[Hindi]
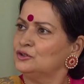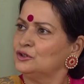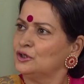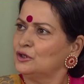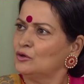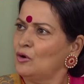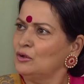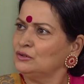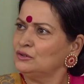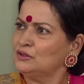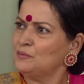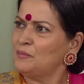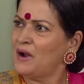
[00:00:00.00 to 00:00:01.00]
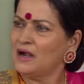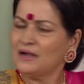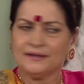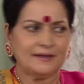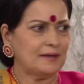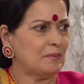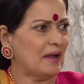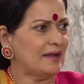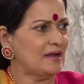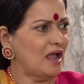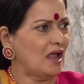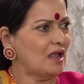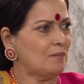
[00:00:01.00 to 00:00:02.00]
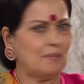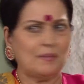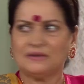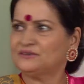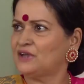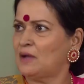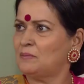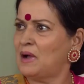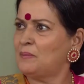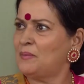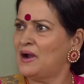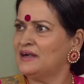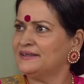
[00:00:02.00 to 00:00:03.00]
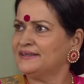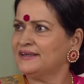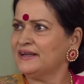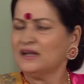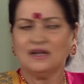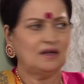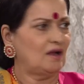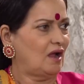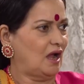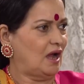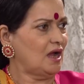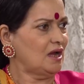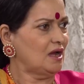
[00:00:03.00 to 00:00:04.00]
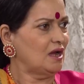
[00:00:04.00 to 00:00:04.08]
जी कौन सी पार्टी भाई है पजामा पार्टी है